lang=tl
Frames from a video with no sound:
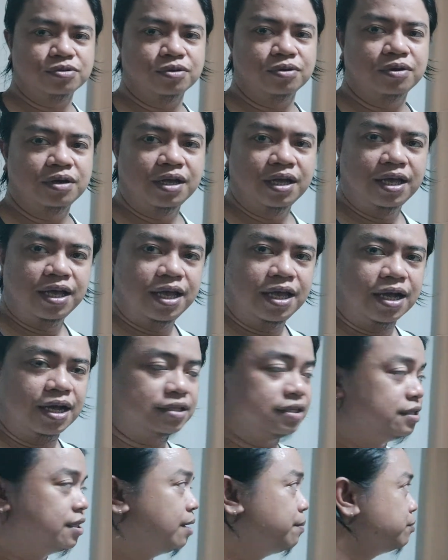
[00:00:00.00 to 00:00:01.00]
So,
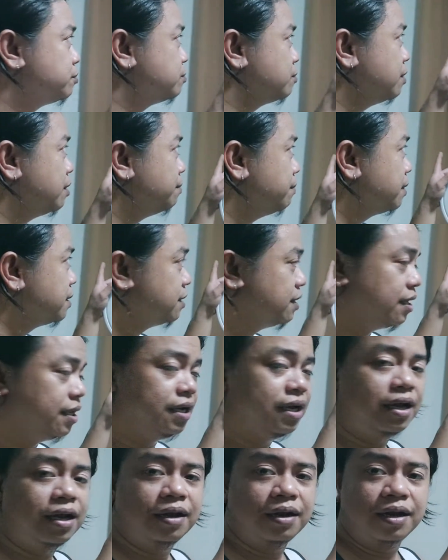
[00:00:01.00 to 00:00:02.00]
katatapos ko lang
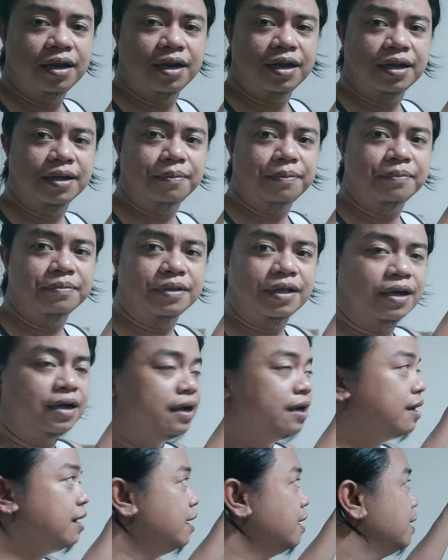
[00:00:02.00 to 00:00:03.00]
mag-drill
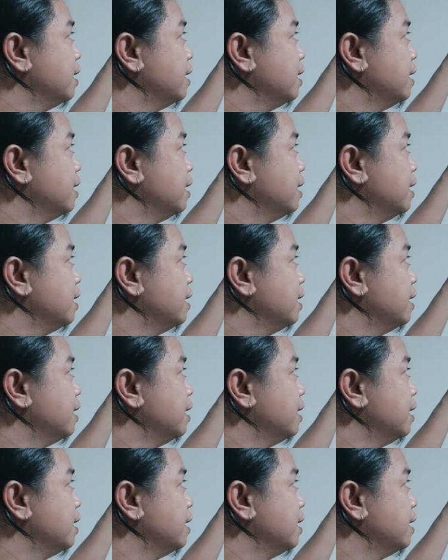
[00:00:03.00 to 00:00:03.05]
ng